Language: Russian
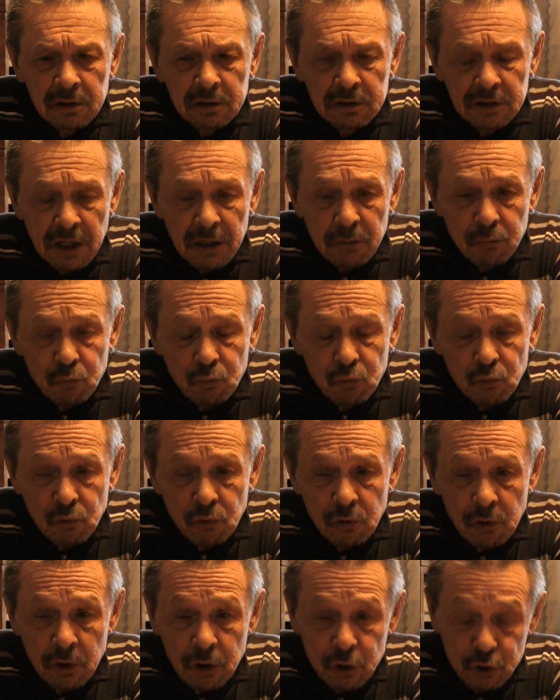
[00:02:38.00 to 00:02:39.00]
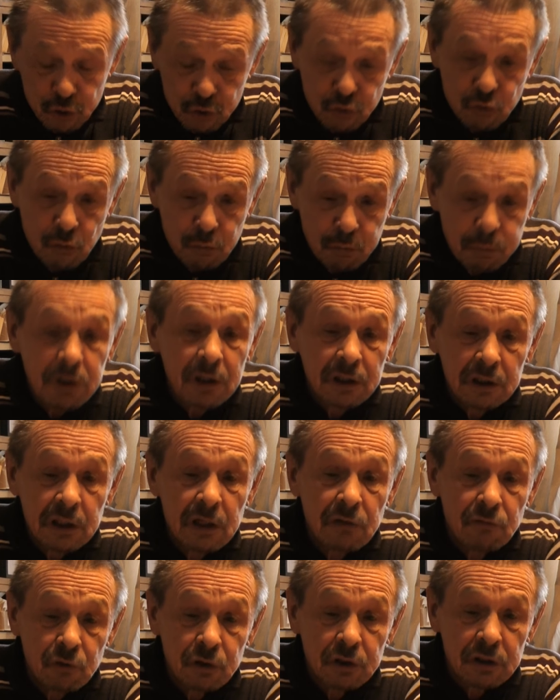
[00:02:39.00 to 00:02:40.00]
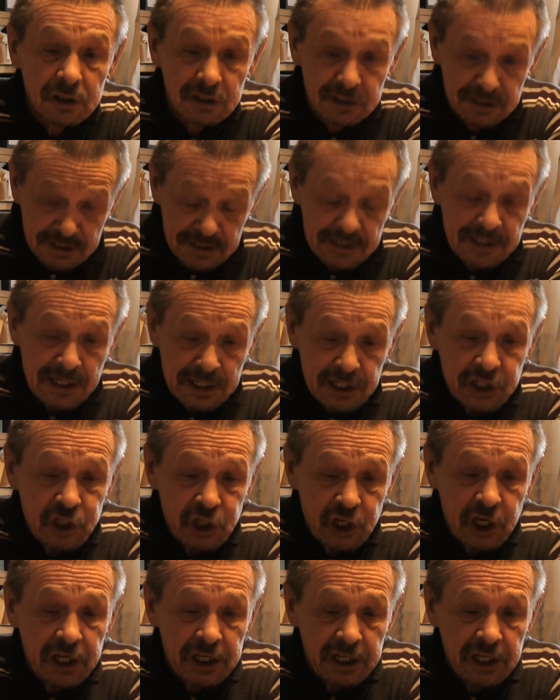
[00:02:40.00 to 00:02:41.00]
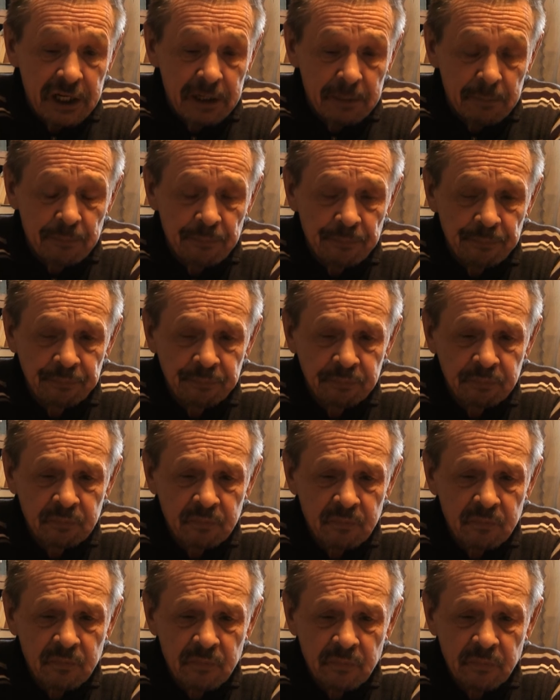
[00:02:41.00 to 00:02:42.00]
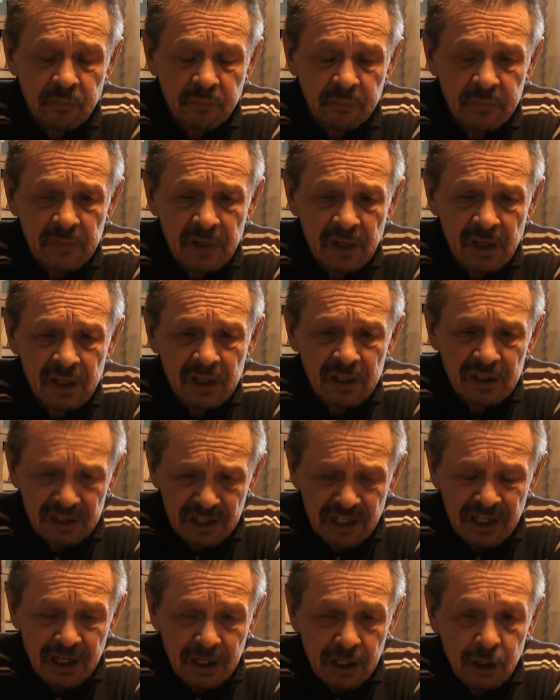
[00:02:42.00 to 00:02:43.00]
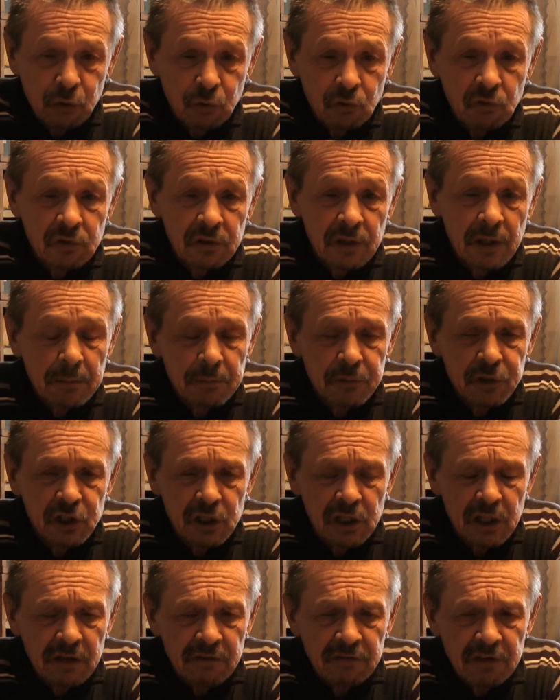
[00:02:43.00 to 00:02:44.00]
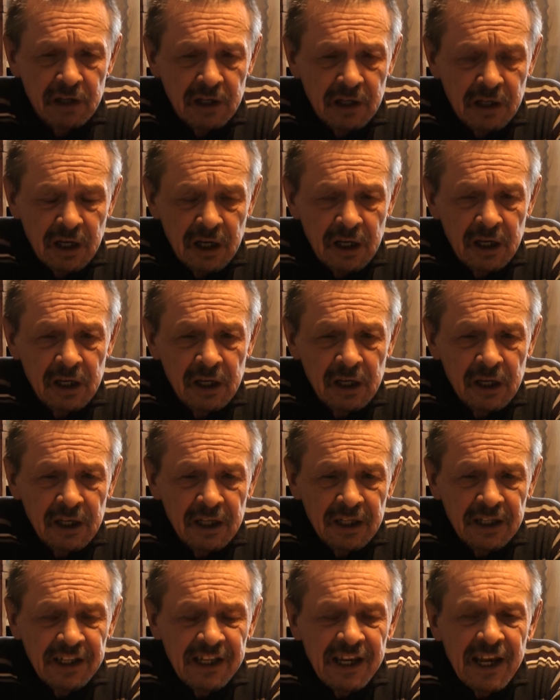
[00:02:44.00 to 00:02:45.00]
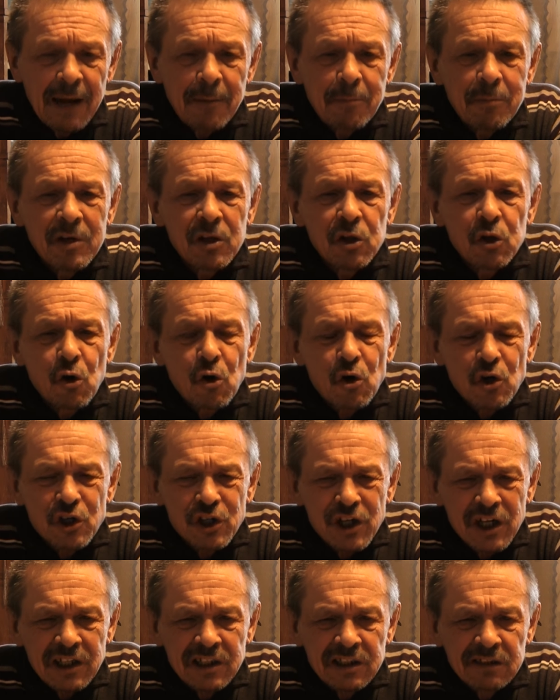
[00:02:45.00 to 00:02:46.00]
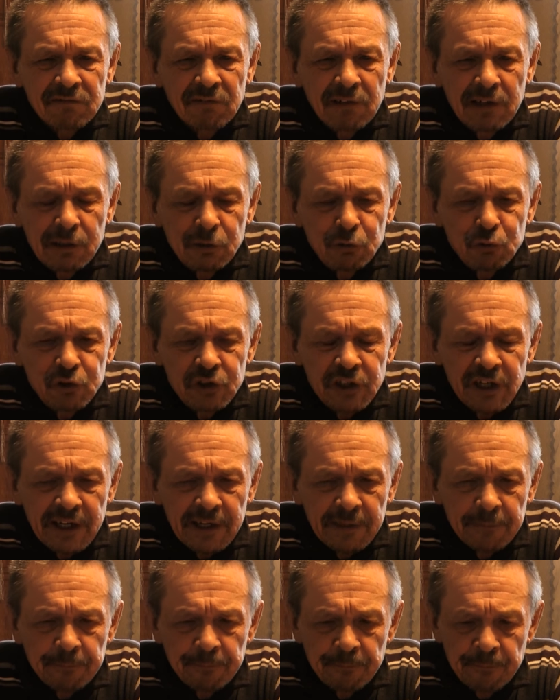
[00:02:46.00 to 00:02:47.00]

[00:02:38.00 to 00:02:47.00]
Тому, что было вот значением дорогого нам человека для множества людей.